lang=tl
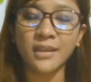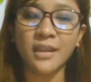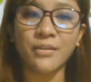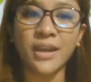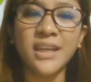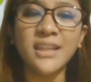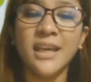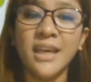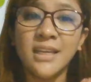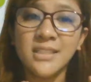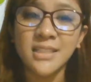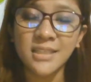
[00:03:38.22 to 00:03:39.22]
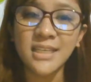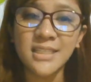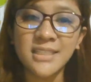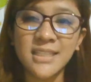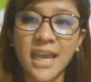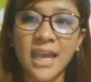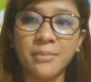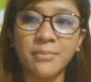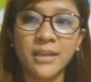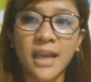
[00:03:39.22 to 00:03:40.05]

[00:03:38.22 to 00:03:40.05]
Alright? So, this time,